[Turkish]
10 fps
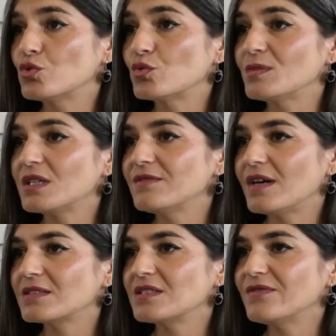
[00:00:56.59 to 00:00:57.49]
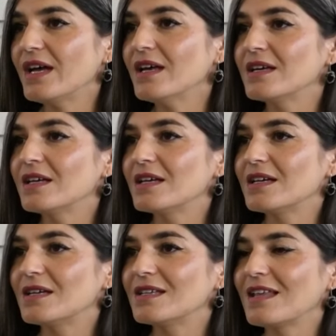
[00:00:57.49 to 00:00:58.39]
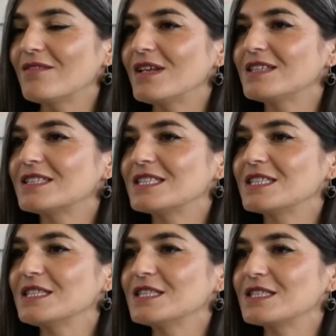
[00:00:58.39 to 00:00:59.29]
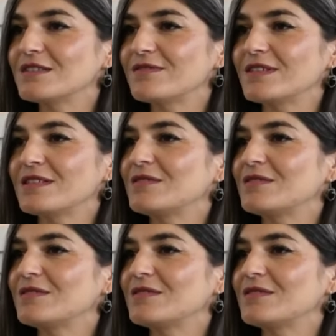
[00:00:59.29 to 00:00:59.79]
kurumları vardır ve e, devlet yıllık e,